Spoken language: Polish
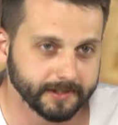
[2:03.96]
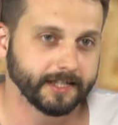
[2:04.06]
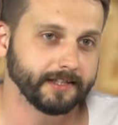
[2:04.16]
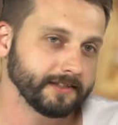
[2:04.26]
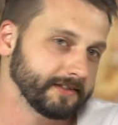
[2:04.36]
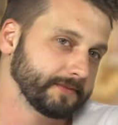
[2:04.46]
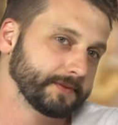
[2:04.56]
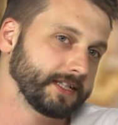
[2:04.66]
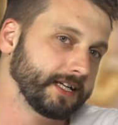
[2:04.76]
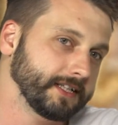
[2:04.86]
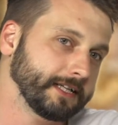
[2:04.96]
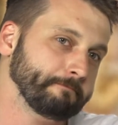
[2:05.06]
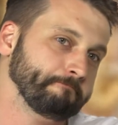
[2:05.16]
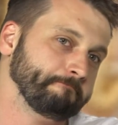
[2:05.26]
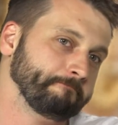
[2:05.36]
że mieszkanie jest do sprzedania,
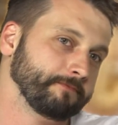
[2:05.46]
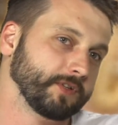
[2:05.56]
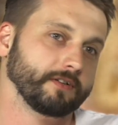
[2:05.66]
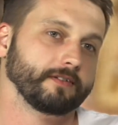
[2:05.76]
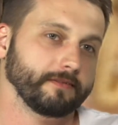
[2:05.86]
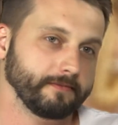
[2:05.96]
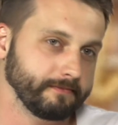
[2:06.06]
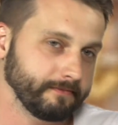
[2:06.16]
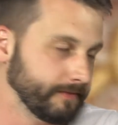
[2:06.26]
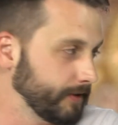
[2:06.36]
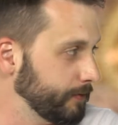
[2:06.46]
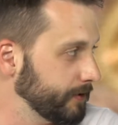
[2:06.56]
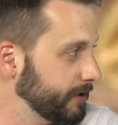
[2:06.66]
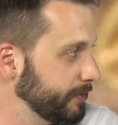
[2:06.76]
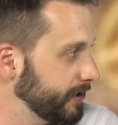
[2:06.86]
to
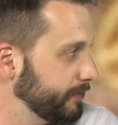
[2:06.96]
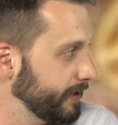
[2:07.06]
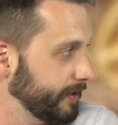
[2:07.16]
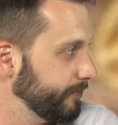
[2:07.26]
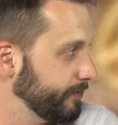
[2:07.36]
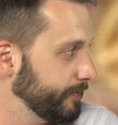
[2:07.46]
dołożymy chyba